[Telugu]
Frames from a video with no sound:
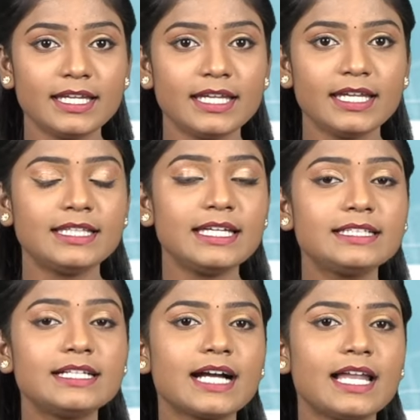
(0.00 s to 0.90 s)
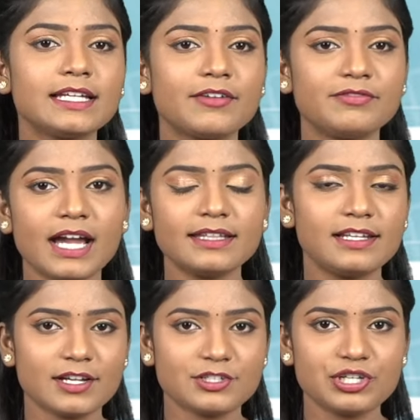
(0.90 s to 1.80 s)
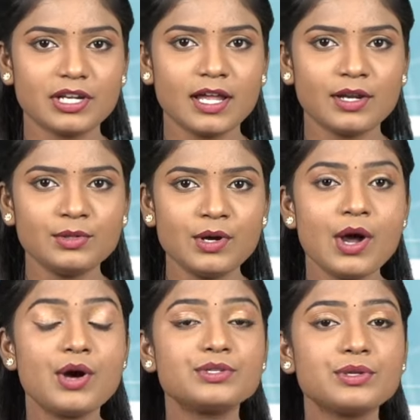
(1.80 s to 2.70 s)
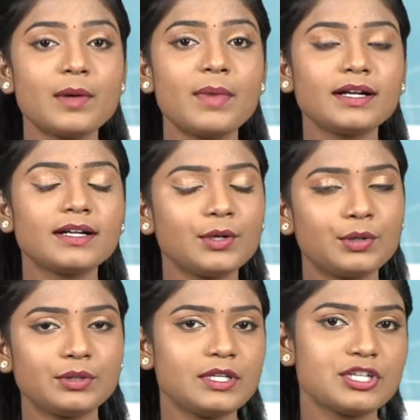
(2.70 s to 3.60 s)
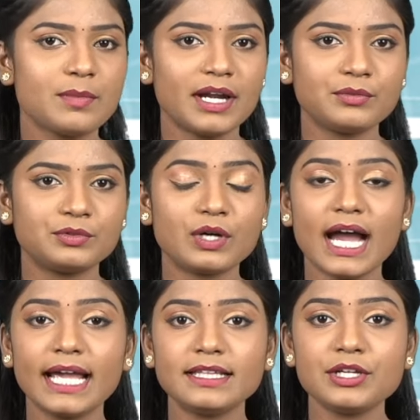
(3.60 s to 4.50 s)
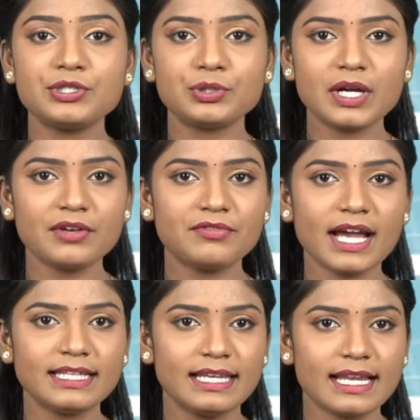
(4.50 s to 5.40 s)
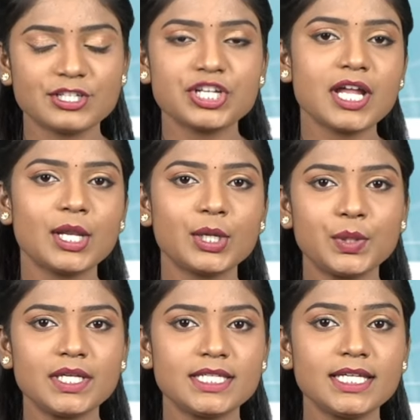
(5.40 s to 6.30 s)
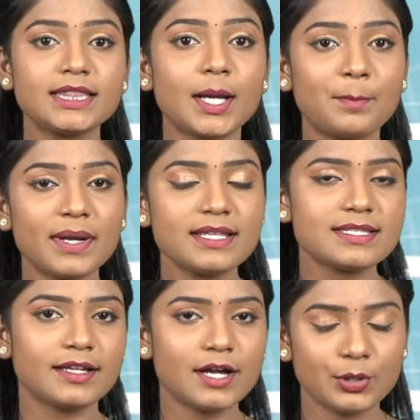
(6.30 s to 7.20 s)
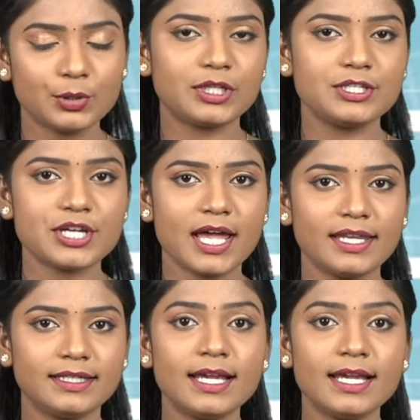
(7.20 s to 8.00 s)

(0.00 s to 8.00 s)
ఈ దీర్ఘకాలిక వ్యాధి లక్షణాలు సులభంగా గుర్తించబడవు అయితే షుగర్ వ్యాధి లక్షణాల గురించి తప్పనిసరిగా గుర్తించాలి